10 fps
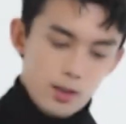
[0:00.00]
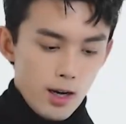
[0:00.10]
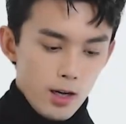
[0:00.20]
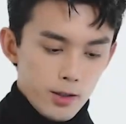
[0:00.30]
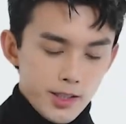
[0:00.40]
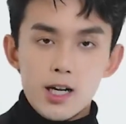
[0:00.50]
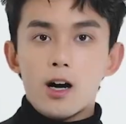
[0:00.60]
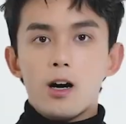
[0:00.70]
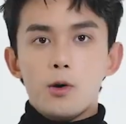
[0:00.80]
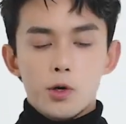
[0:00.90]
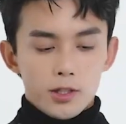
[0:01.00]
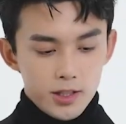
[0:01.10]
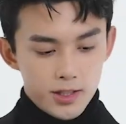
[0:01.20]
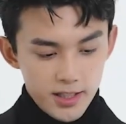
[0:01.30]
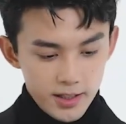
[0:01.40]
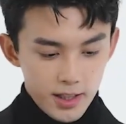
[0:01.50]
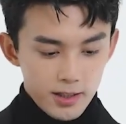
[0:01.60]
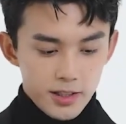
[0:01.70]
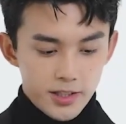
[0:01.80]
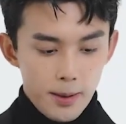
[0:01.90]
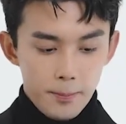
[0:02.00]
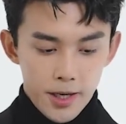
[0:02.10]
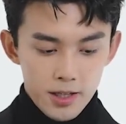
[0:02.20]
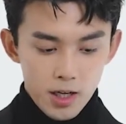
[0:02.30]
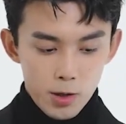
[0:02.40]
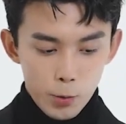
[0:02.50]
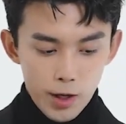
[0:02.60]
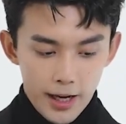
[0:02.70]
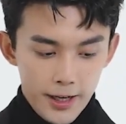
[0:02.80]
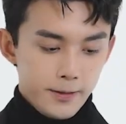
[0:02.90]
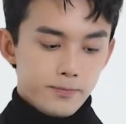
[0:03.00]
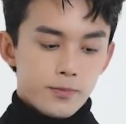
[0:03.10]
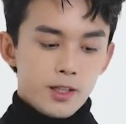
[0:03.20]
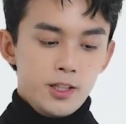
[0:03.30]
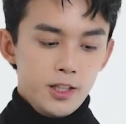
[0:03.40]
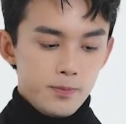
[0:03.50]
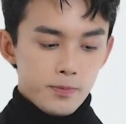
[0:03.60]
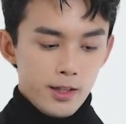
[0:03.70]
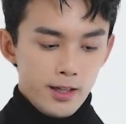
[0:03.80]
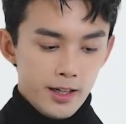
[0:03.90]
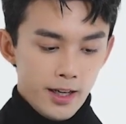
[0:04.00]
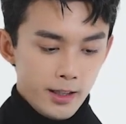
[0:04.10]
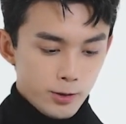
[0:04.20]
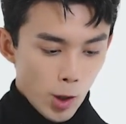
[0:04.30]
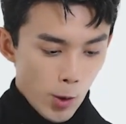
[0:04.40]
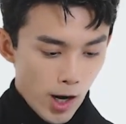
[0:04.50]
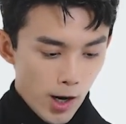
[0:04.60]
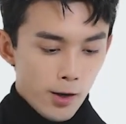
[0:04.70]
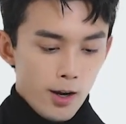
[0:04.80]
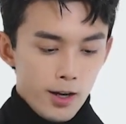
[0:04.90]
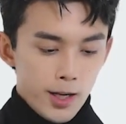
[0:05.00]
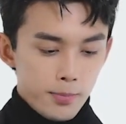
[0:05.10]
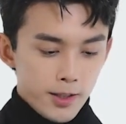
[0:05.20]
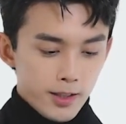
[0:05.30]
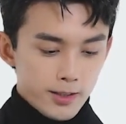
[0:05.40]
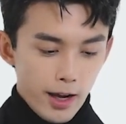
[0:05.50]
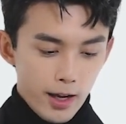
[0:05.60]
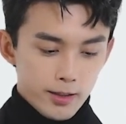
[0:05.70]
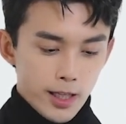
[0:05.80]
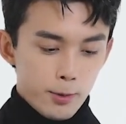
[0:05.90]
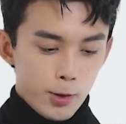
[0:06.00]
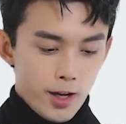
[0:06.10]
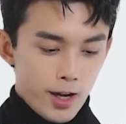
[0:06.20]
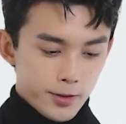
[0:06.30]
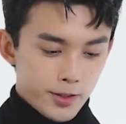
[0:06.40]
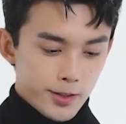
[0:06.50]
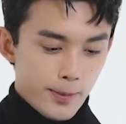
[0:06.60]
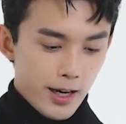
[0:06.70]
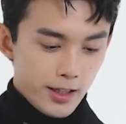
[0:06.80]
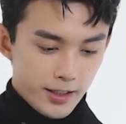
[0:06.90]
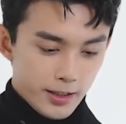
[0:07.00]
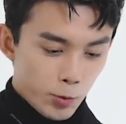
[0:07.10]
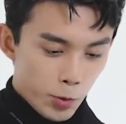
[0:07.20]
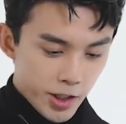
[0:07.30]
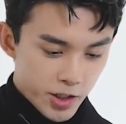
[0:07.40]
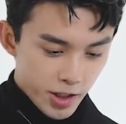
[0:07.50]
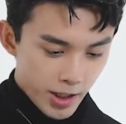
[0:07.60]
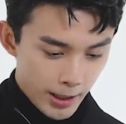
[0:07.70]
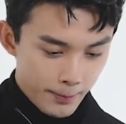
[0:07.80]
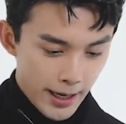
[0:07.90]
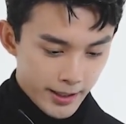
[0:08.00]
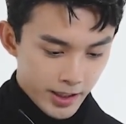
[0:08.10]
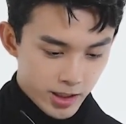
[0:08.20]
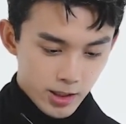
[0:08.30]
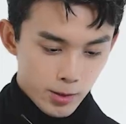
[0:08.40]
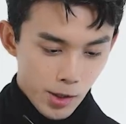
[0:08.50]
Hello，大家好，我是今天的剪评人吴磊，一磊磊逗号，林不一在 W L 四十八里武力值可以排第几？